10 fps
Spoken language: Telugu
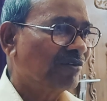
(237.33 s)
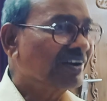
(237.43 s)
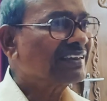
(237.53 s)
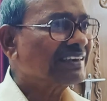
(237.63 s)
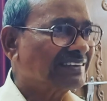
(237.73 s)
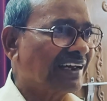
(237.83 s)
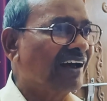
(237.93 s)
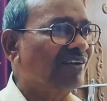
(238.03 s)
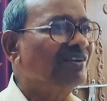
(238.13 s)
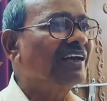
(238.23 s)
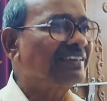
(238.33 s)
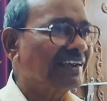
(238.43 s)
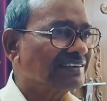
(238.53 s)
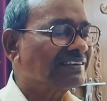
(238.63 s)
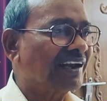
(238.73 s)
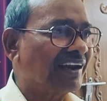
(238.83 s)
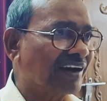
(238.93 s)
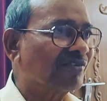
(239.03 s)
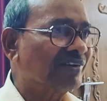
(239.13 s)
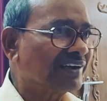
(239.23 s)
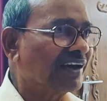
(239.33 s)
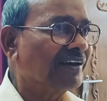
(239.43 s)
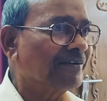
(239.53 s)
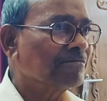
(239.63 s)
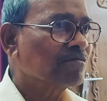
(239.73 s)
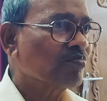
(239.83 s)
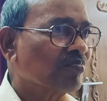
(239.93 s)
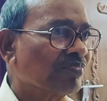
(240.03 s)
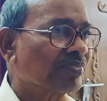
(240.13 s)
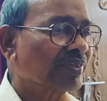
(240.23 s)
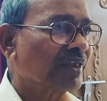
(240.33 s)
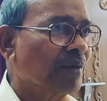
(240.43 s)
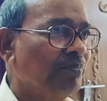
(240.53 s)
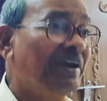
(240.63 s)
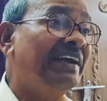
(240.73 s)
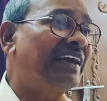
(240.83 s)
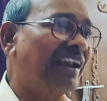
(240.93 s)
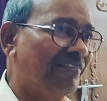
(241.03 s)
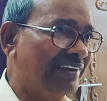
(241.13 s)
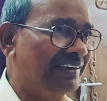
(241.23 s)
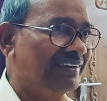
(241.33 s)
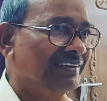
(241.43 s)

ఉన్నత స్థలాలు ఎత్తైన స్థలాలు ఎక్కడ ఉంటాయి పీఠాలు అవి